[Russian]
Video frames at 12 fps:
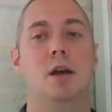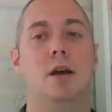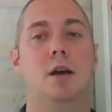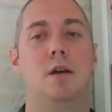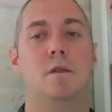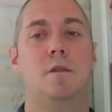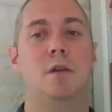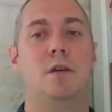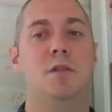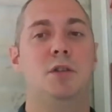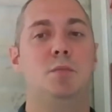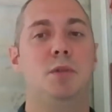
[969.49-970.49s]
Э, в
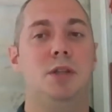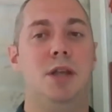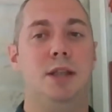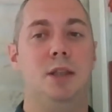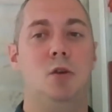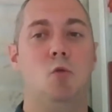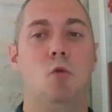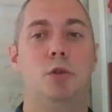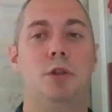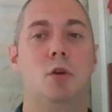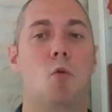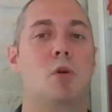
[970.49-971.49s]
80-е
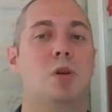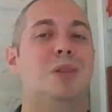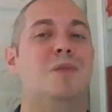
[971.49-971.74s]
годы около